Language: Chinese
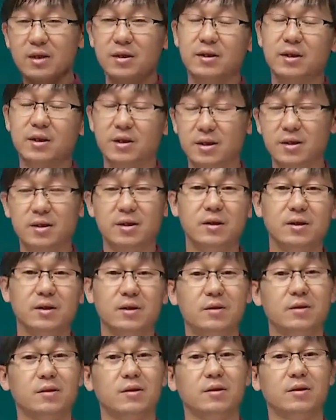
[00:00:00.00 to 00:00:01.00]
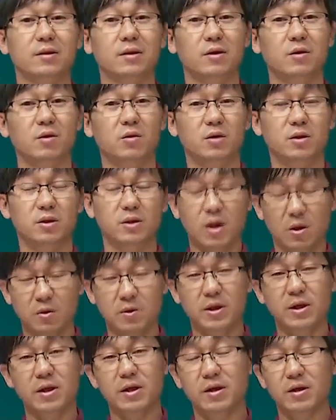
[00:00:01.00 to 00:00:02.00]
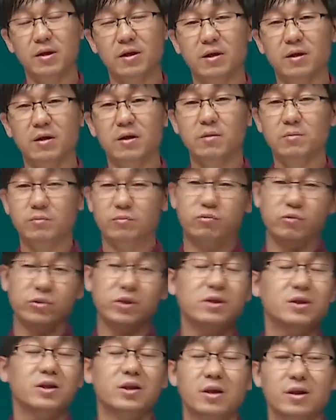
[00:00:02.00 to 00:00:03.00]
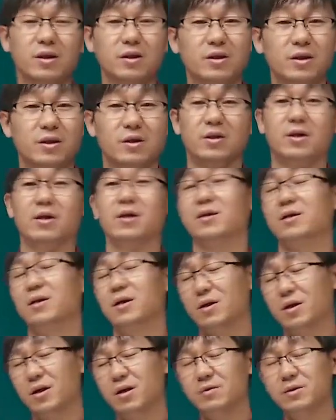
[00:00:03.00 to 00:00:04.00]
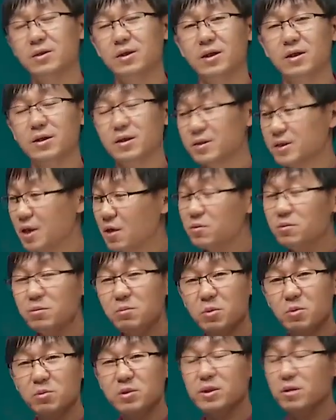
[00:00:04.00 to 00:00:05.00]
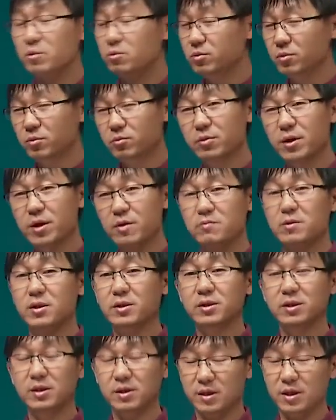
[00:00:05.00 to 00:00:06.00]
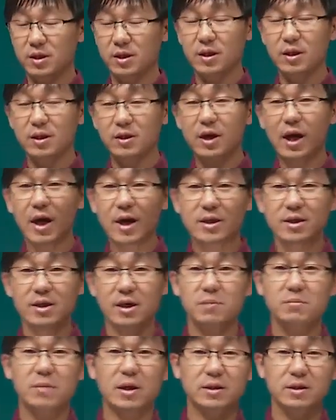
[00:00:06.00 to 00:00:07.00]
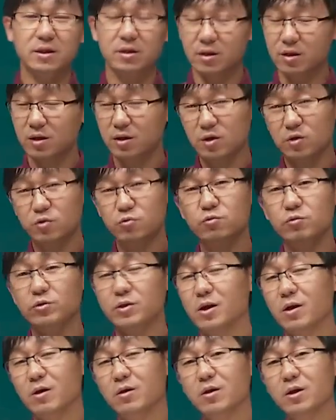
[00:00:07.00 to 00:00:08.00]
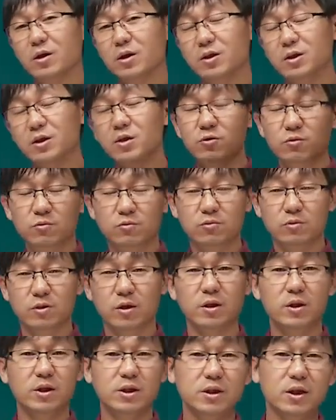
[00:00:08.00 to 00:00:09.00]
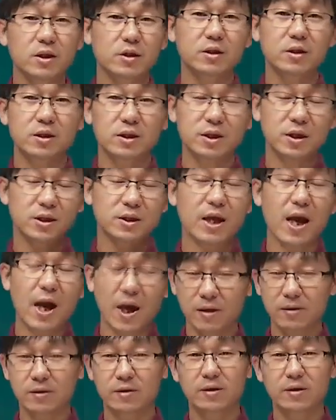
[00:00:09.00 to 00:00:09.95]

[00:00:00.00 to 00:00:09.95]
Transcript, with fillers: 的这个呃交易啊，不是呃很很了解。假如某些互联网企业，他想把这个触角伸展到线线下。